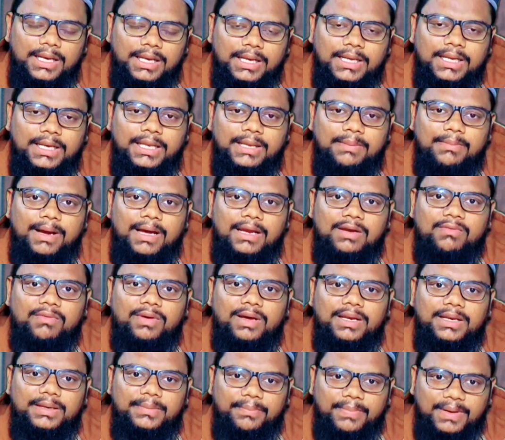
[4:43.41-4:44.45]
लेकिन ईमान
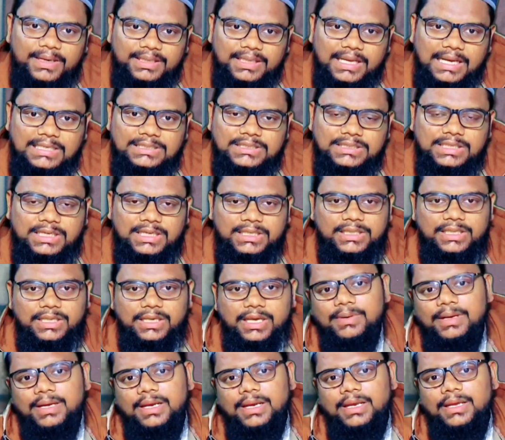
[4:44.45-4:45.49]
वाले बर्दाश्त
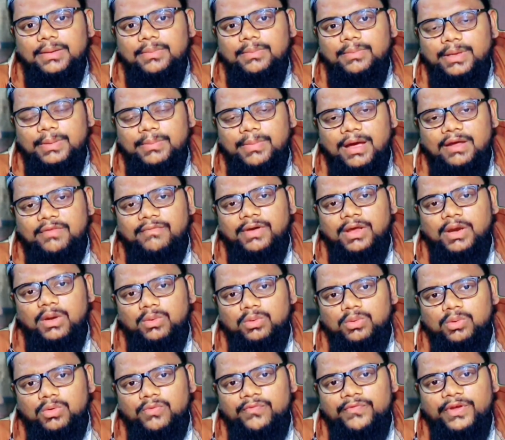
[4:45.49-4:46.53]
करते गए रहे ईमान
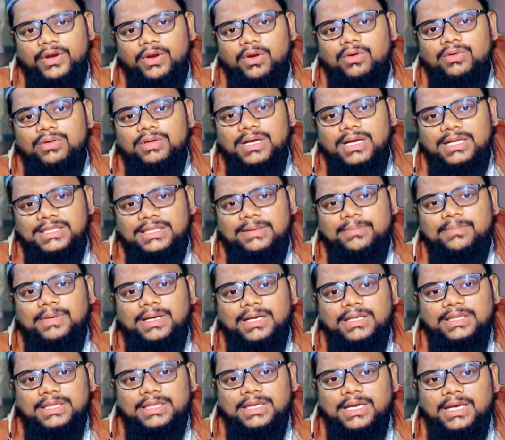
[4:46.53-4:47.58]
वालों को फ़िरौन ख़त्म
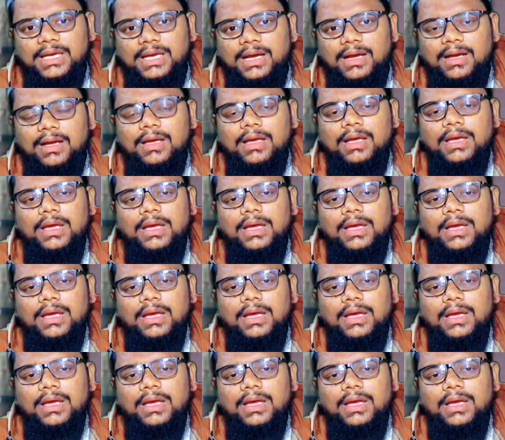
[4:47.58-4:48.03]
करते गया